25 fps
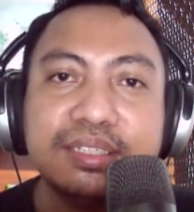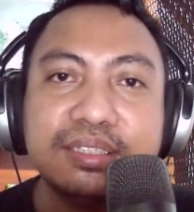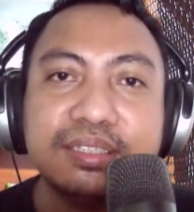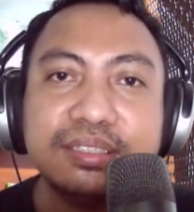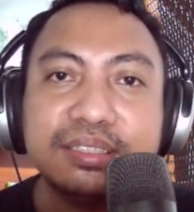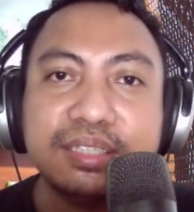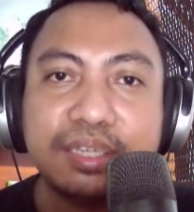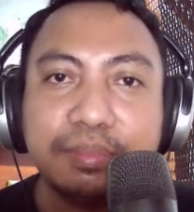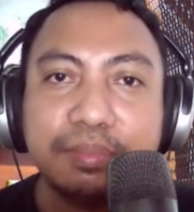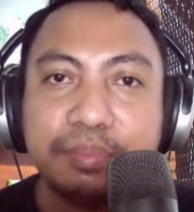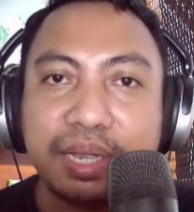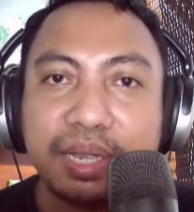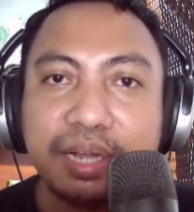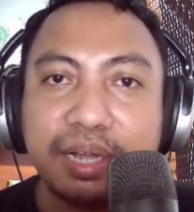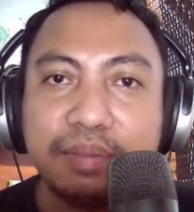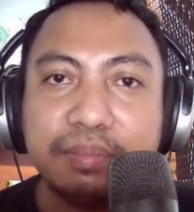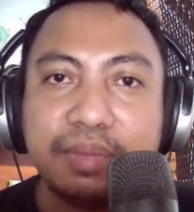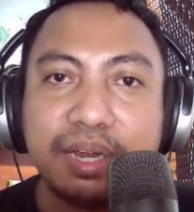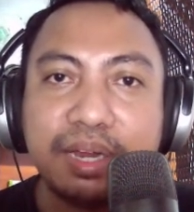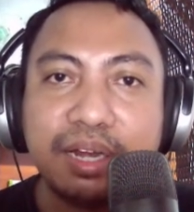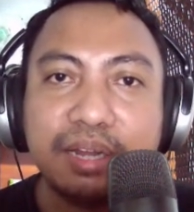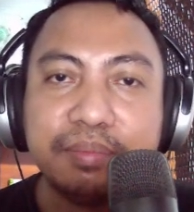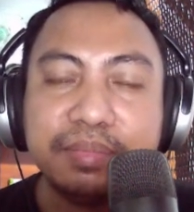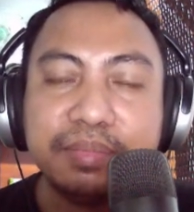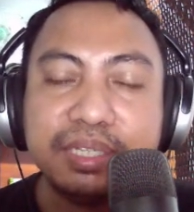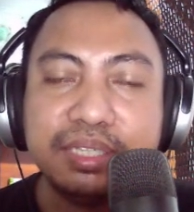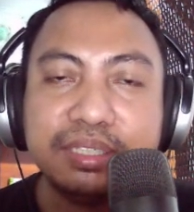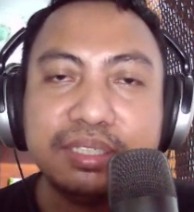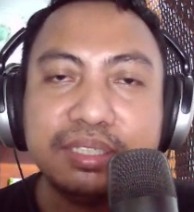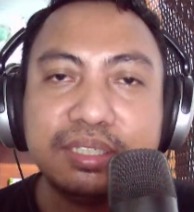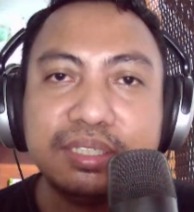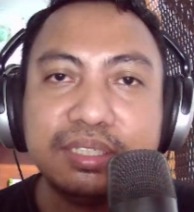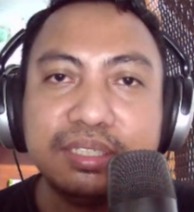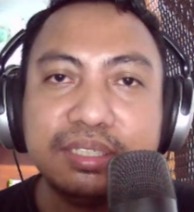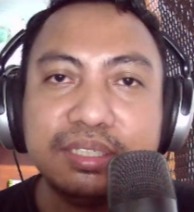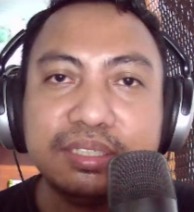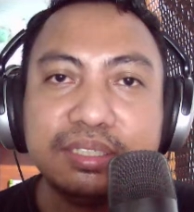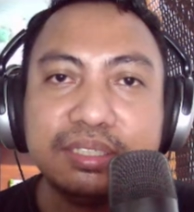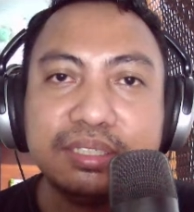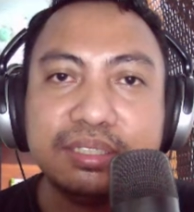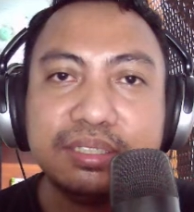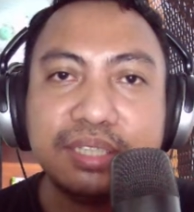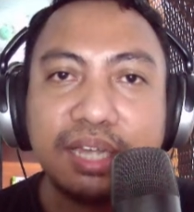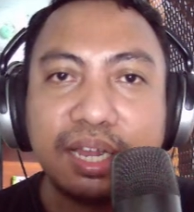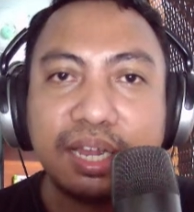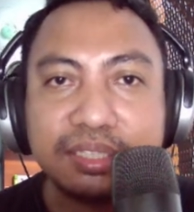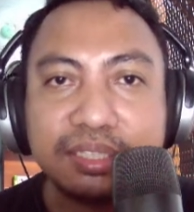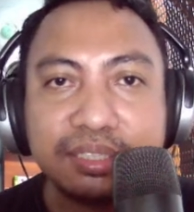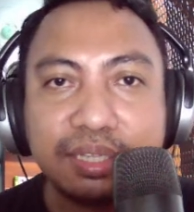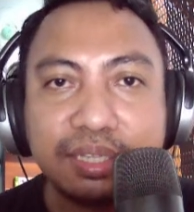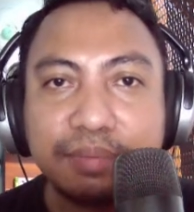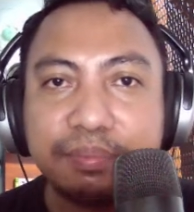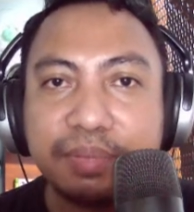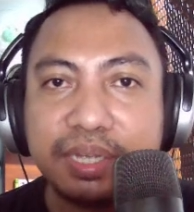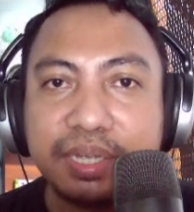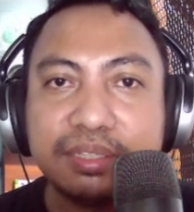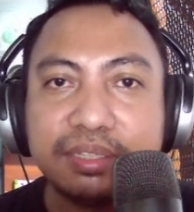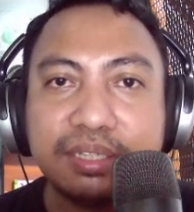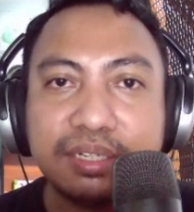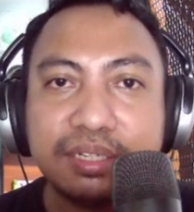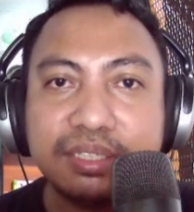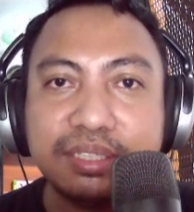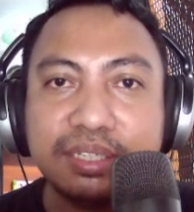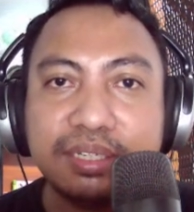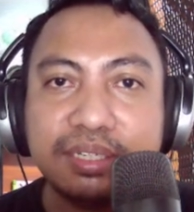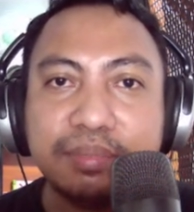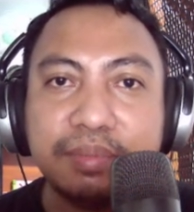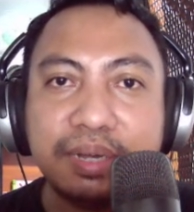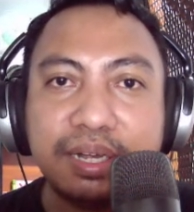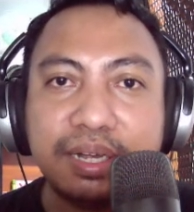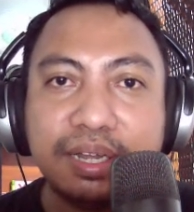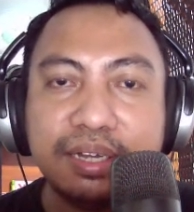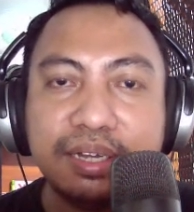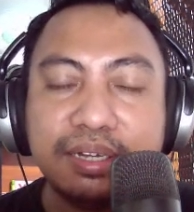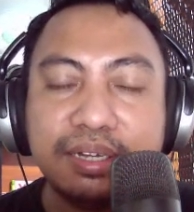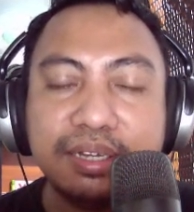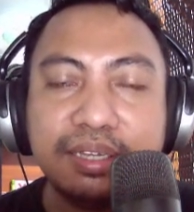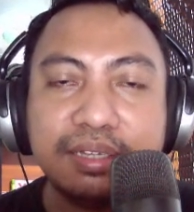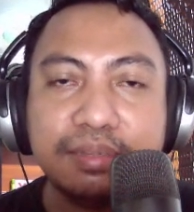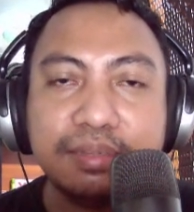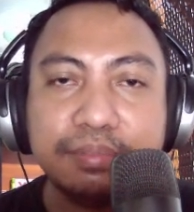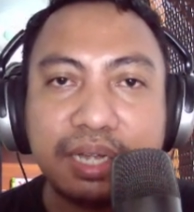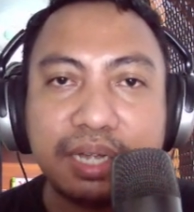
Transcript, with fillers: Saya pernah mengalaminya jadi jangan sampai terjadi pada Anda.